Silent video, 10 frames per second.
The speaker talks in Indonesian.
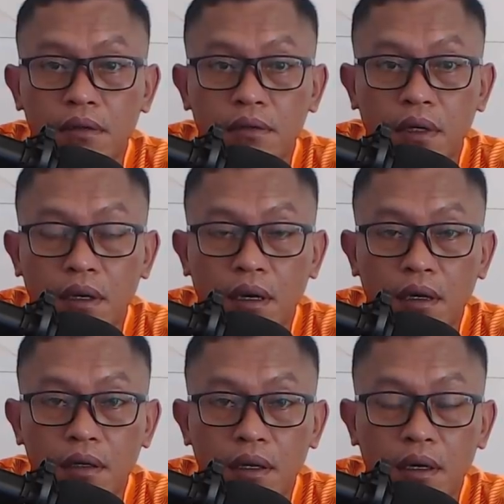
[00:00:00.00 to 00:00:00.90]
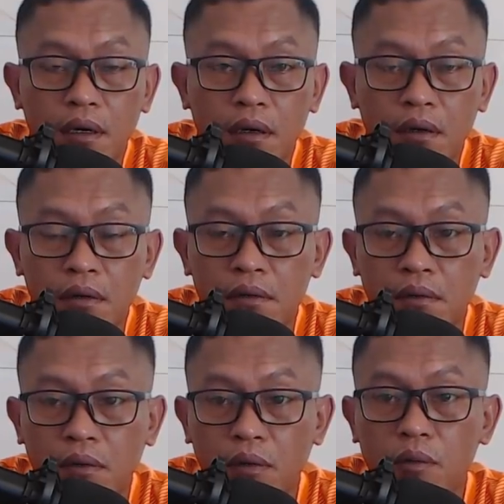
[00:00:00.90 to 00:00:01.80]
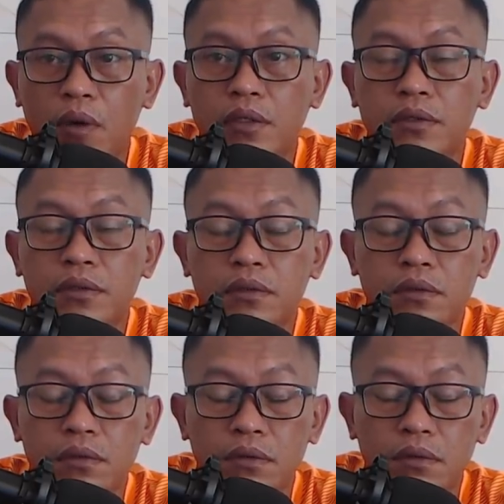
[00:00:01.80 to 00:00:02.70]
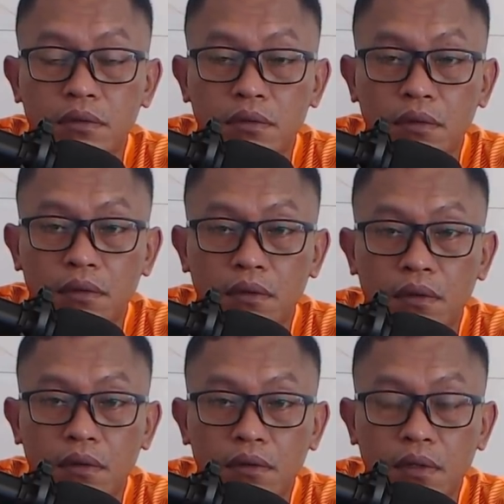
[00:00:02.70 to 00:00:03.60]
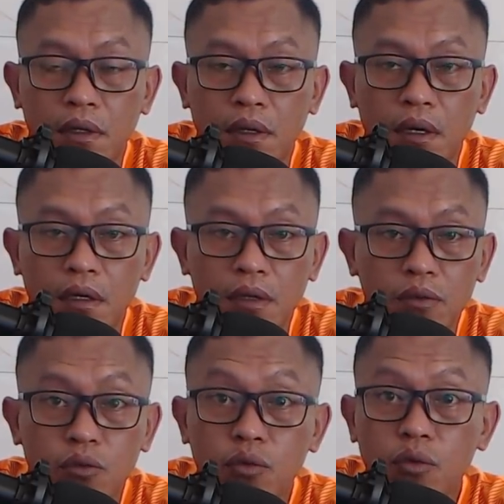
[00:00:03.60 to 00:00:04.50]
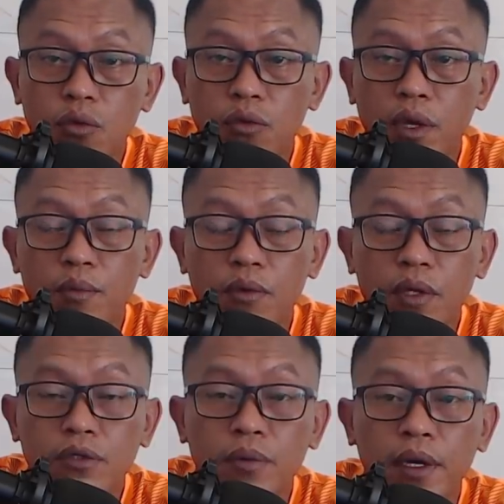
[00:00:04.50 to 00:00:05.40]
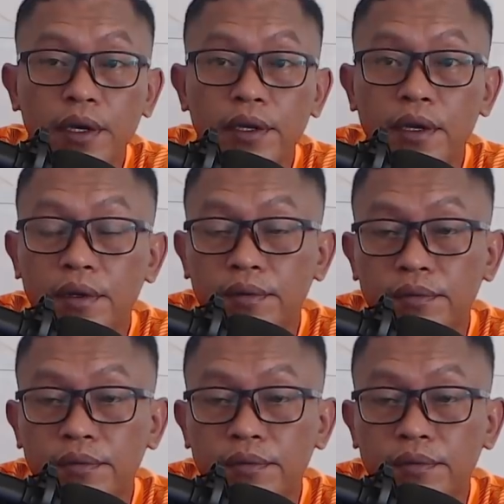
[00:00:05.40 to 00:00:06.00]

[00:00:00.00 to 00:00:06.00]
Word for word: ya ada ormas yang akan turun demo dan sebagainya